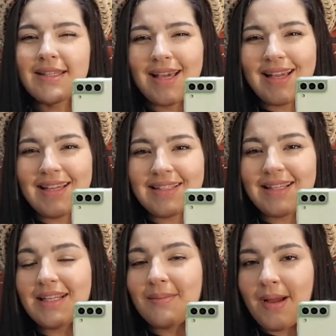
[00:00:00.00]
Quem aí tá
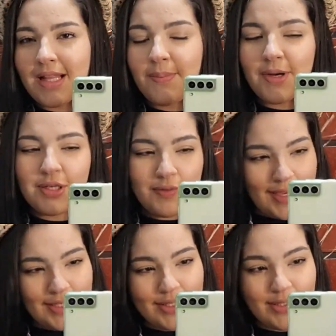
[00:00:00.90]
animada para as
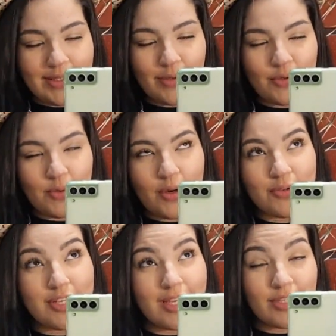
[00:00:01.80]
festas de São João,
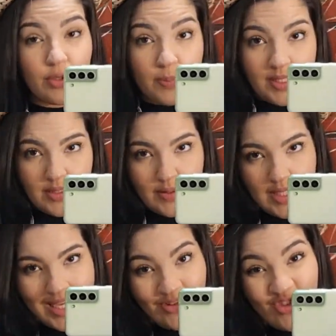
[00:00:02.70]
gente, eu não preciso
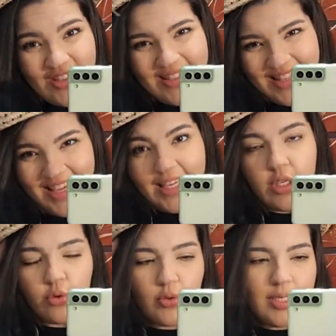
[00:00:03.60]
nem dizer que
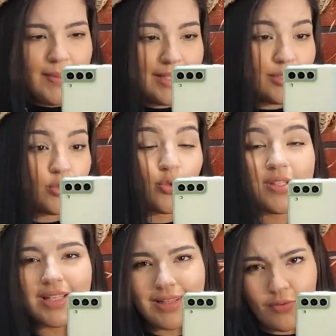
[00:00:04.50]
eu tô animada, que eu
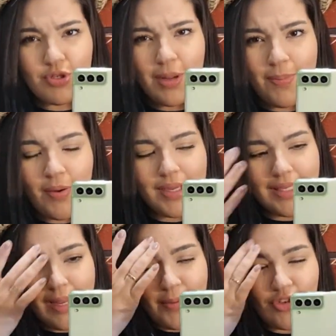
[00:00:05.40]
trouxe até um chapéu
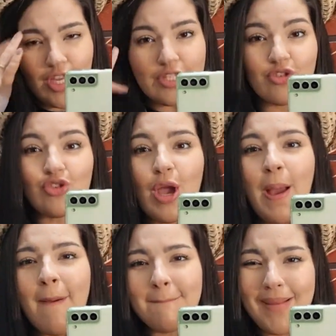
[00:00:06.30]
aqui, né, minha gente?
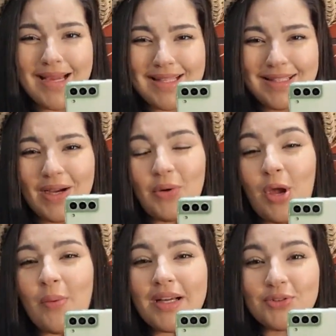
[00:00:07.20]
Mas então,
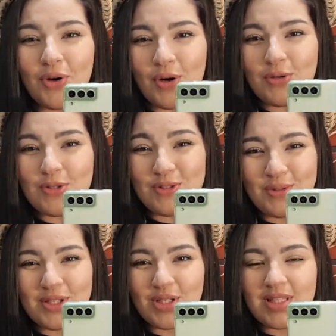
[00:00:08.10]
eu adoro os
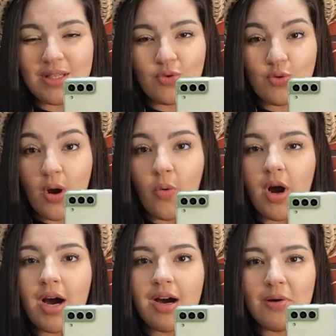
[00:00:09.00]
looks de São João,
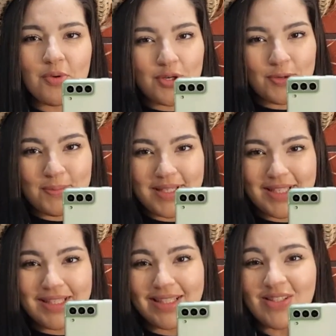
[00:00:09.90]
amo as
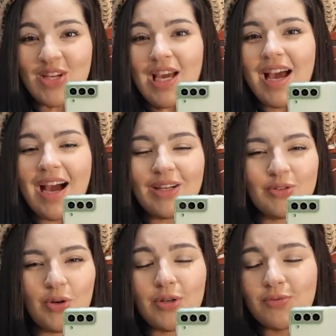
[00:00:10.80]
comidas,
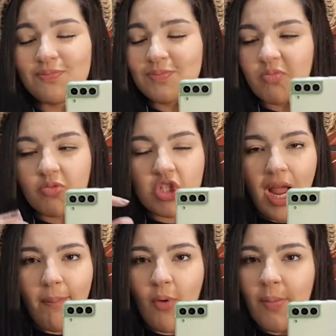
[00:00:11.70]
adoro
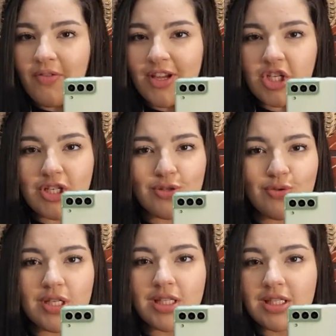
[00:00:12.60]
chamou pra festinha
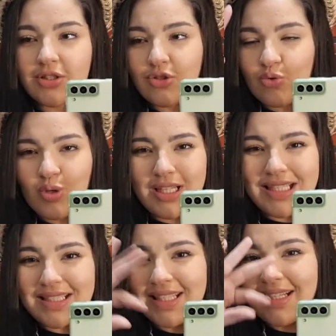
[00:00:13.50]
junina,
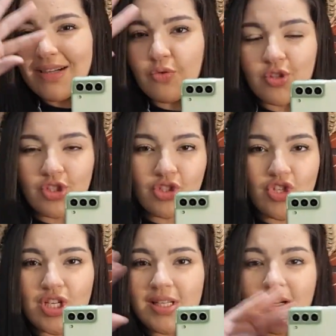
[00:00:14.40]
Julina,
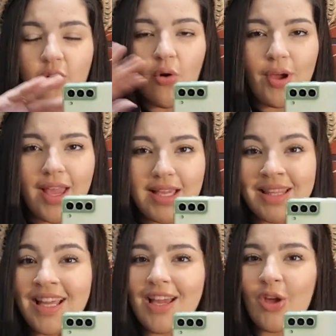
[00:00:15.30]
Agostina, qualquer
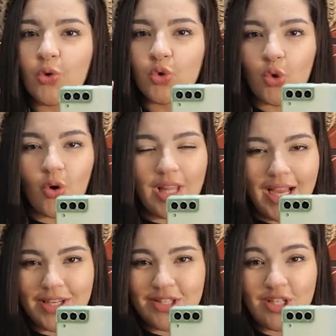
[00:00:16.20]
ina, eu tô
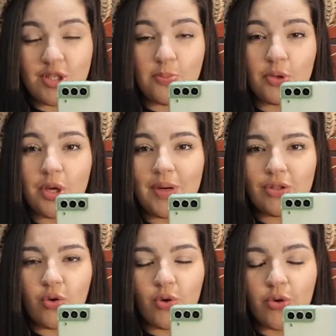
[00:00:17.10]
lá, gente, porque eu
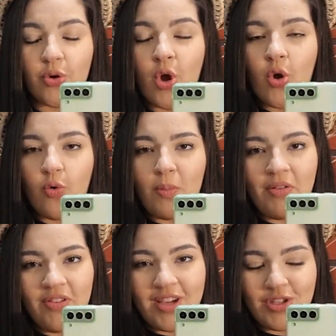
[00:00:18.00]
adoro uma
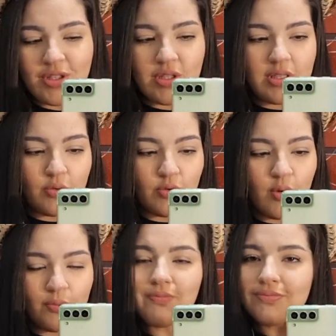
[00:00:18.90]
festa de São
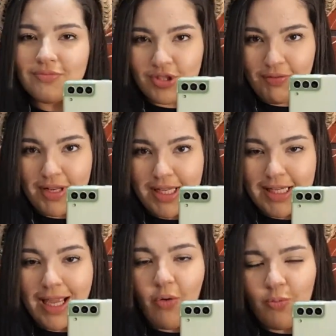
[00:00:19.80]
João. Já falei,
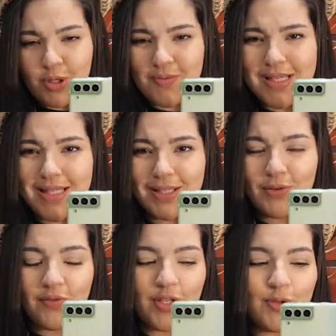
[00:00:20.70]
né, algumas vezes aqui no
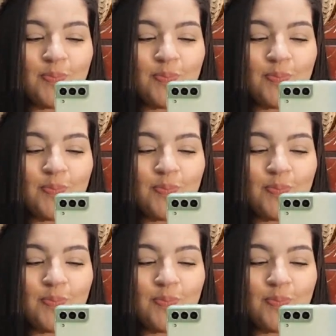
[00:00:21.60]
vídeo.